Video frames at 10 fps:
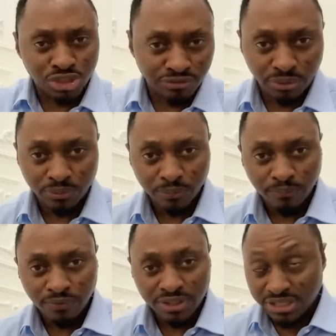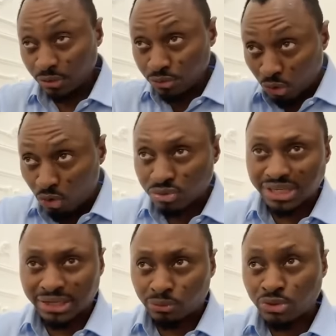longs cheveux. C'était une honte
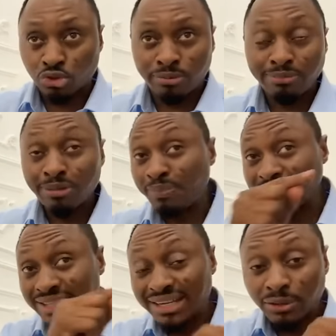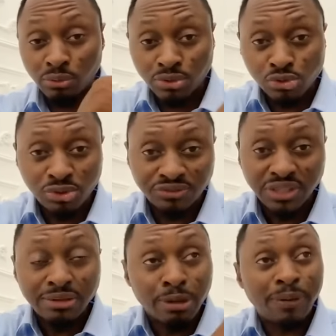dans la culture romaine, mais pas dans la culture
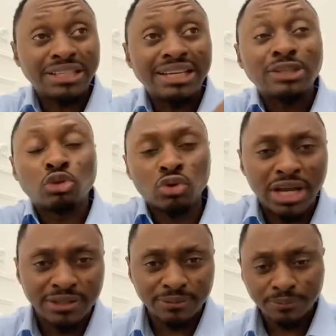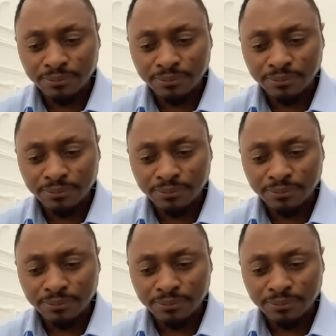juive, mais pas dans la Torah.